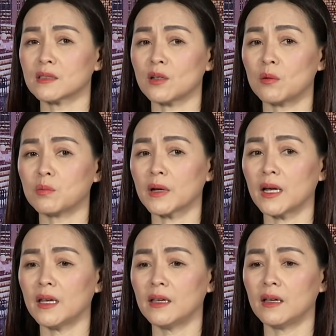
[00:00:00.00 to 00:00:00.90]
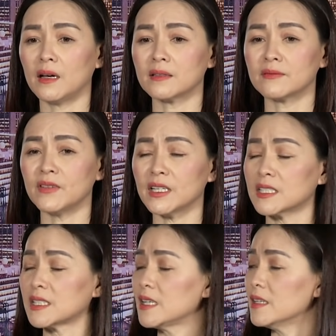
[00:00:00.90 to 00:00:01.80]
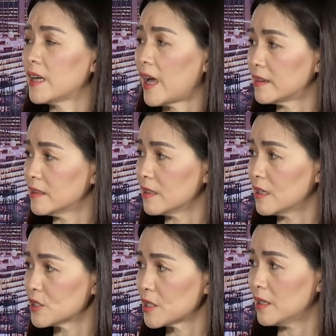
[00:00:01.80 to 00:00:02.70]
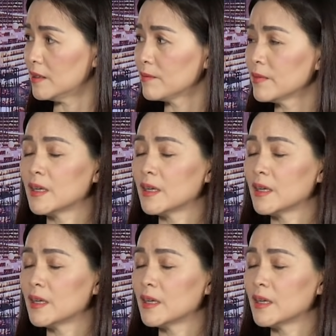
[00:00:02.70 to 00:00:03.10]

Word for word: trong cái à, việc xây dựng hạ tầng cơ sở